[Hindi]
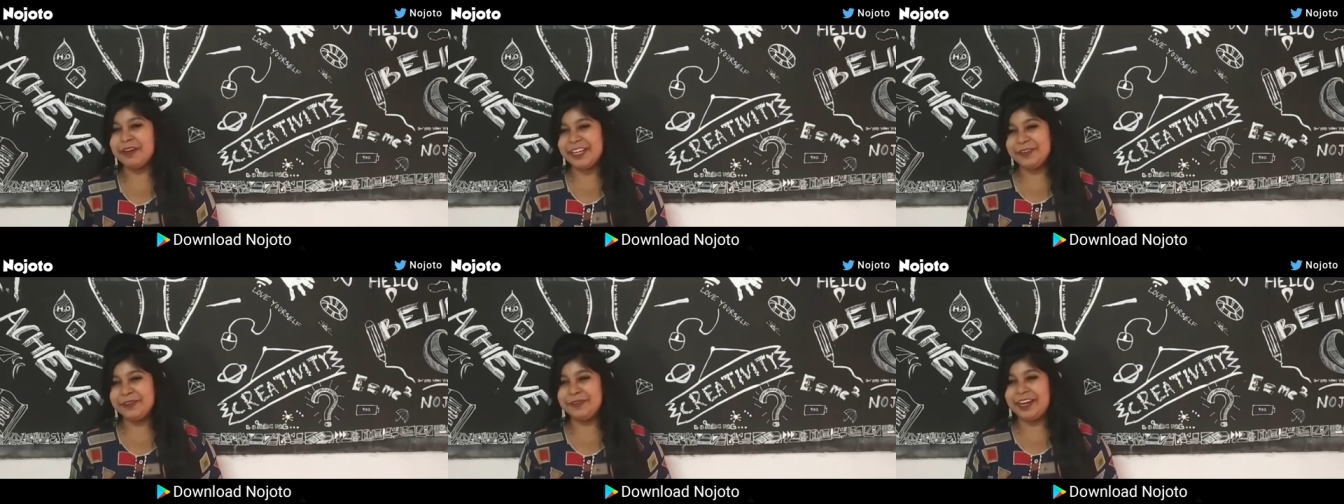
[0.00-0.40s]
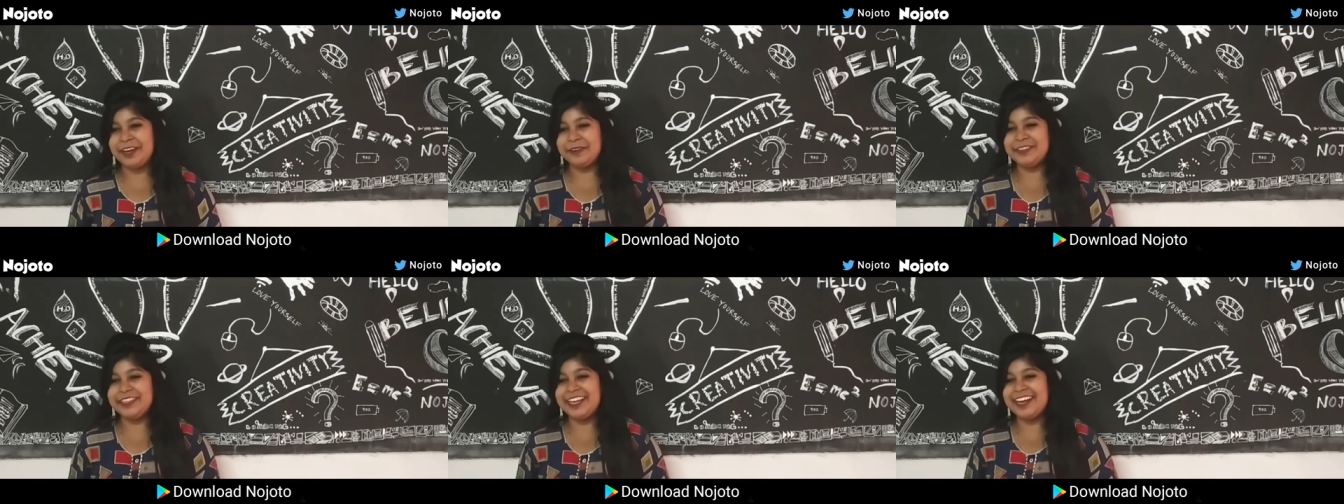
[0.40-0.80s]
मन
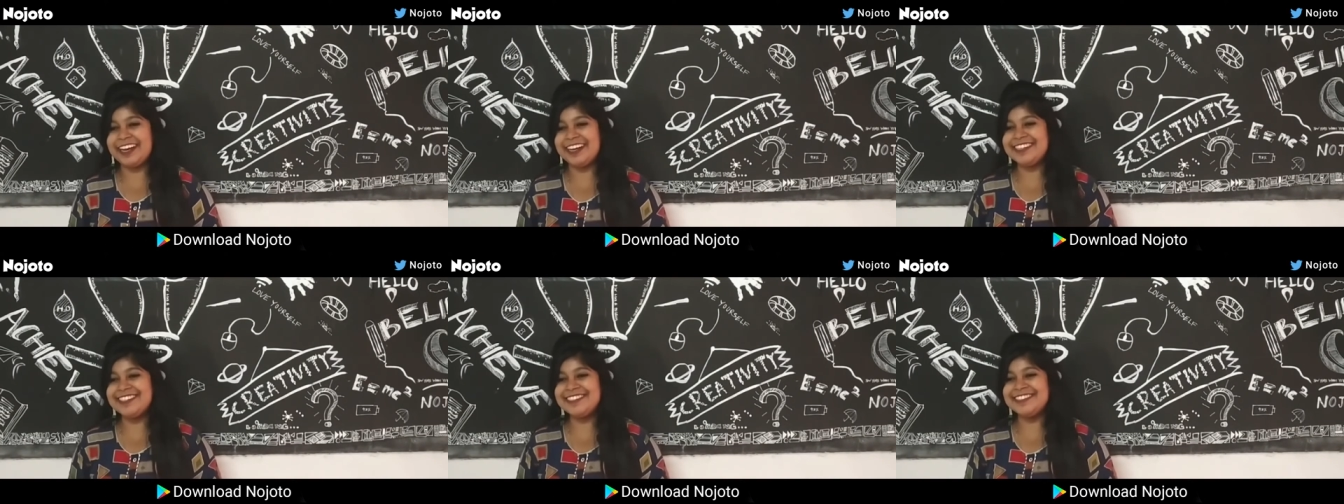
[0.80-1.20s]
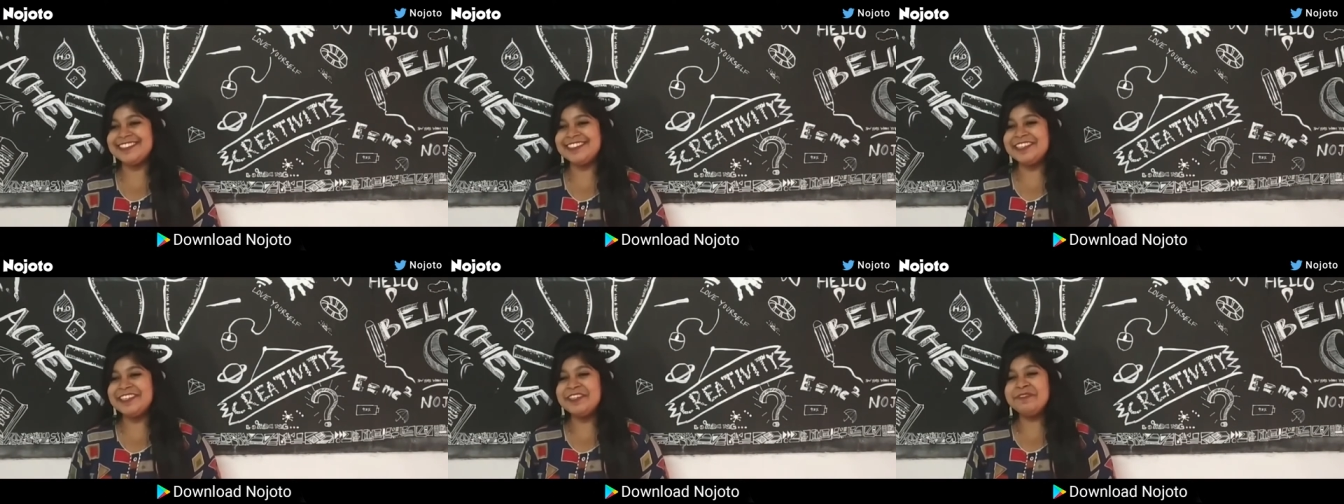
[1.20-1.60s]
हुआ उदास
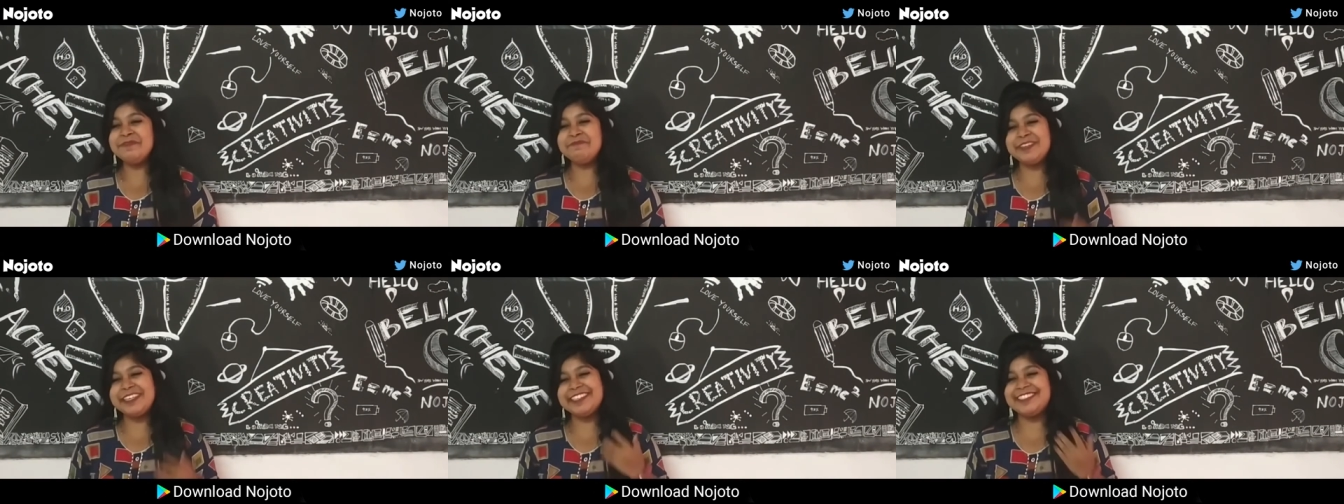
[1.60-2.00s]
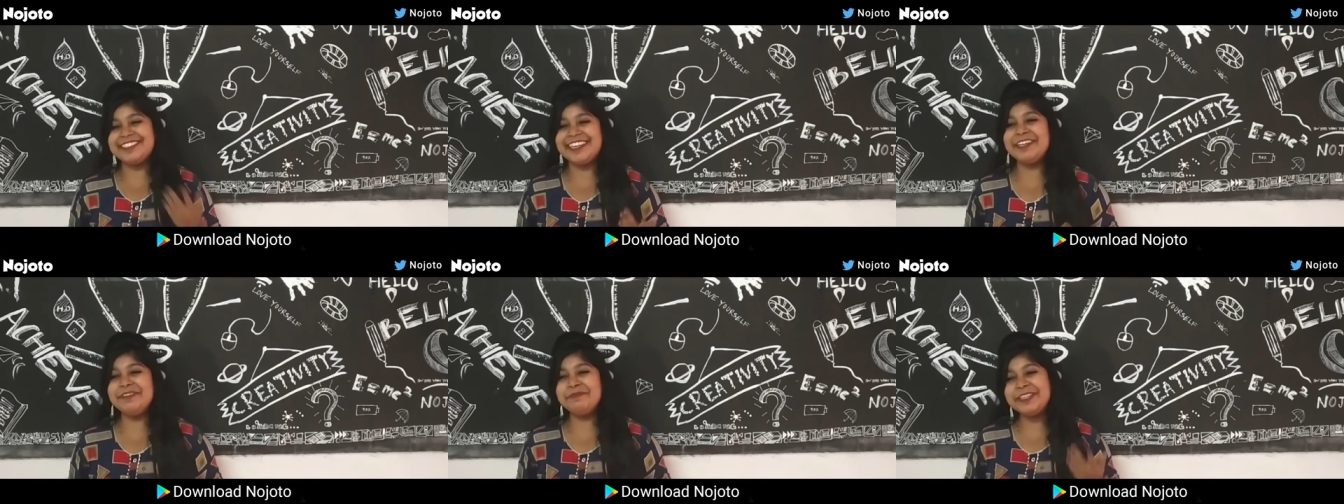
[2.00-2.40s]

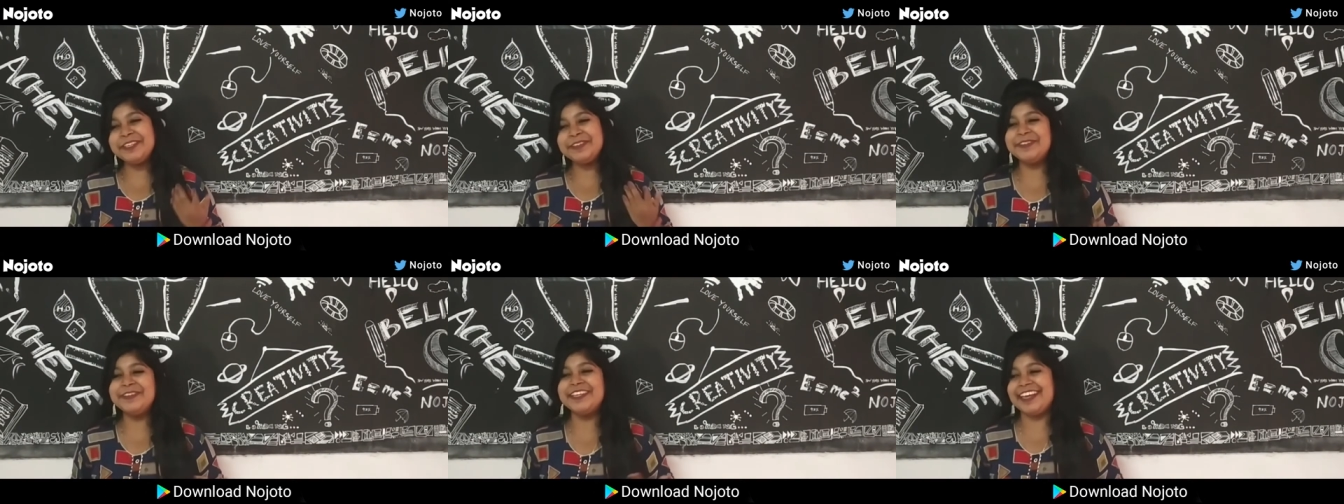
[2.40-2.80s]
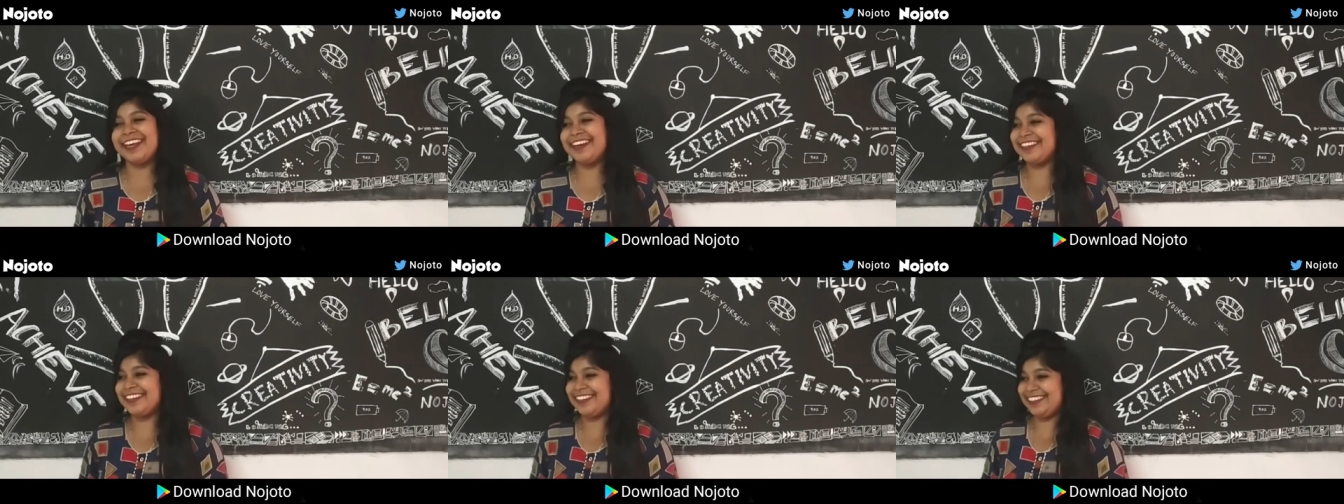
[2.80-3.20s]
बेचैन मन को
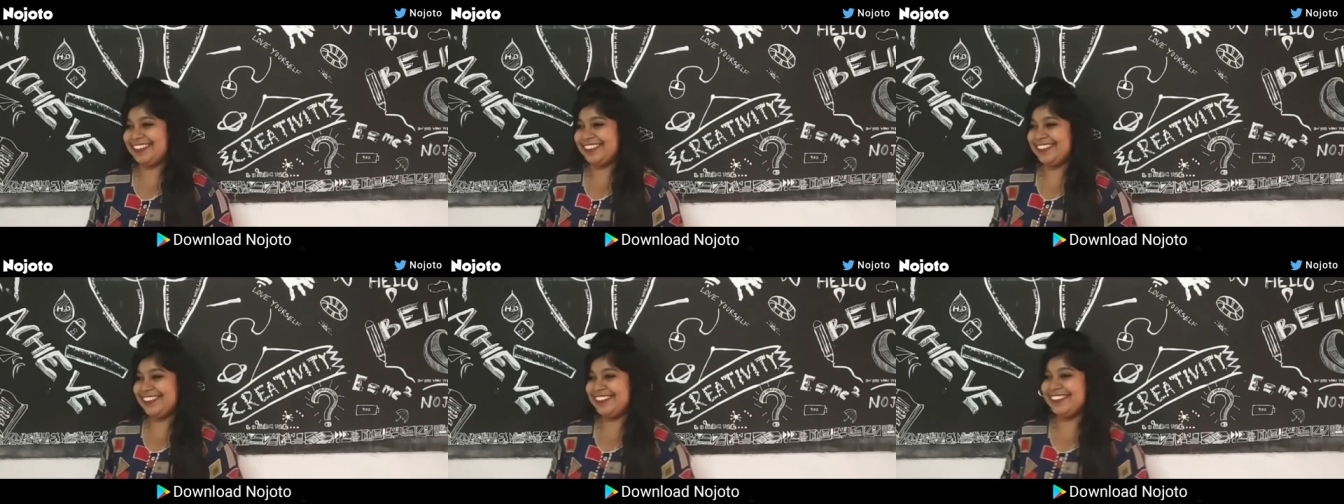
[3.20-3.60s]
क्या कहें